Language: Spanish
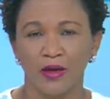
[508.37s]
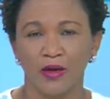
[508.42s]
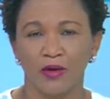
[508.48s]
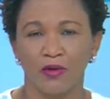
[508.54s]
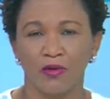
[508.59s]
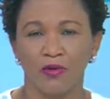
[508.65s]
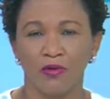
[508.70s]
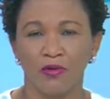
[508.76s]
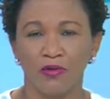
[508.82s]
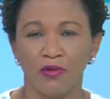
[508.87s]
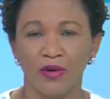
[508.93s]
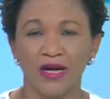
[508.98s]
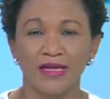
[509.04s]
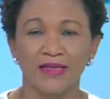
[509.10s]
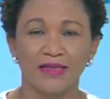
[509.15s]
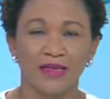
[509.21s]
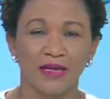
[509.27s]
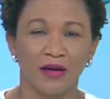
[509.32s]
con un
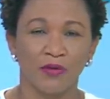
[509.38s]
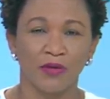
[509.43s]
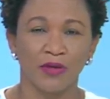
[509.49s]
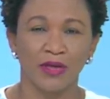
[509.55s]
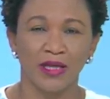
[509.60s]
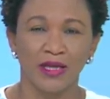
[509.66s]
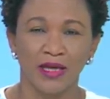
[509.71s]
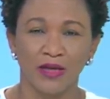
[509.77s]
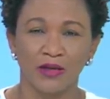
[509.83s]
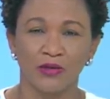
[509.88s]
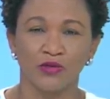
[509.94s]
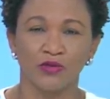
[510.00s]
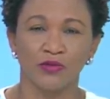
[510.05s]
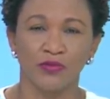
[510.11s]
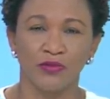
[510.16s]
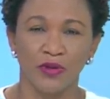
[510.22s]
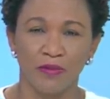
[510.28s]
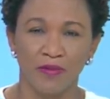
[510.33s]
extraordinario
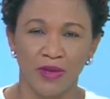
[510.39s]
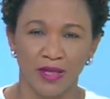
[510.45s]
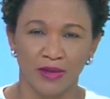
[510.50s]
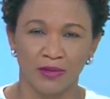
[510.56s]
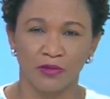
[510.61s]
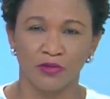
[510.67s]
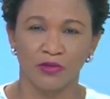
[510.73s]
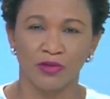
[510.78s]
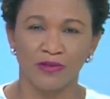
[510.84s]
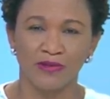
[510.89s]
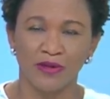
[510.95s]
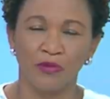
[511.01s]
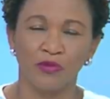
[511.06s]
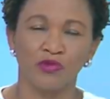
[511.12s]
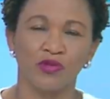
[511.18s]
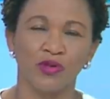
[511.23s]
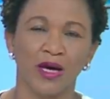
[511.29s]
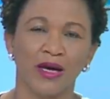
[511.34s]
sufrimiento, es
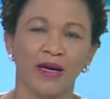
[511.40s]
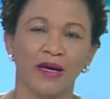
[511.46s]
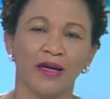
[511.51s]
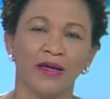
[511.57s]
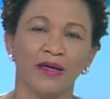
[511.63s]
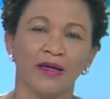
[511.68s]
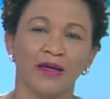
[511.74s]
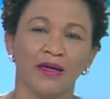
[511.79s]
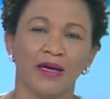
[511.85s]
causarle